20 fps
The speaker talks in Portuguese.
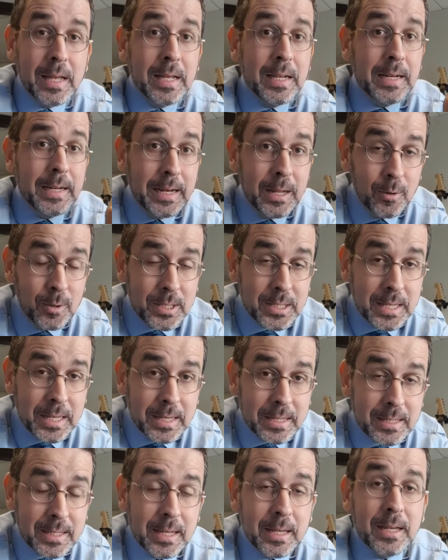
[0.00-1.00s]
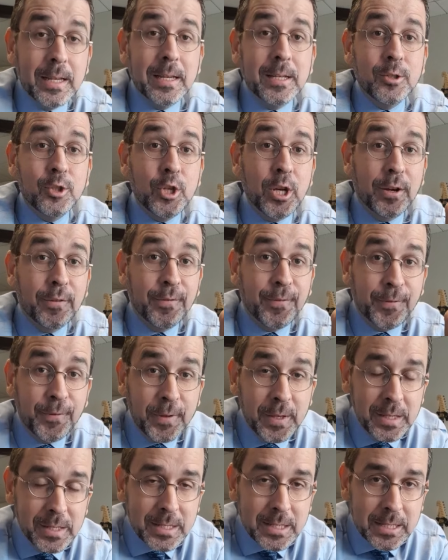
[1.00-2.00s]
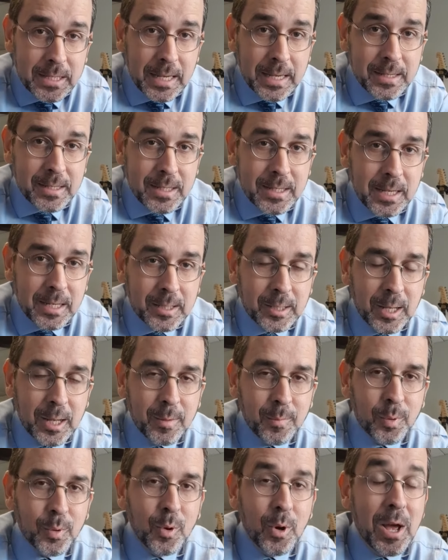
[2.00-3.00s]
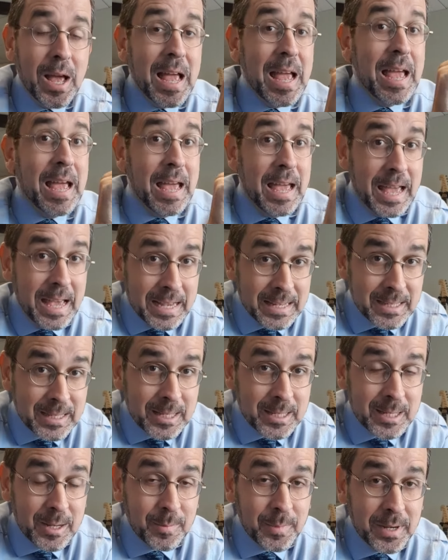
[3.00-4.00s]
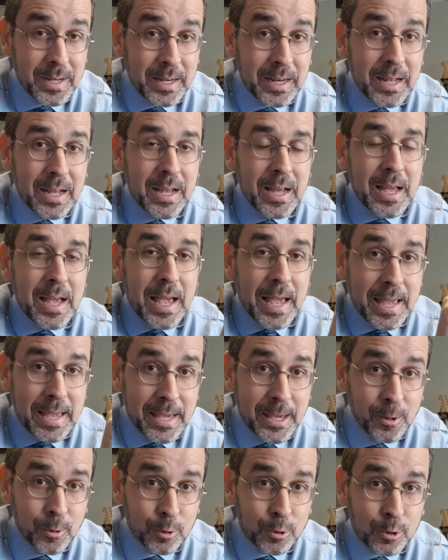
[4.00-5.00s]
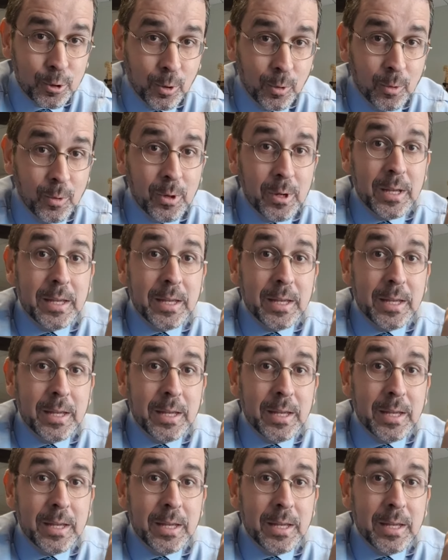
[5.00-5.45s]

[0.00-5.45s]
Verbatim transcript: Não esqueça, dia 26 de setembro, esta semana em Houston.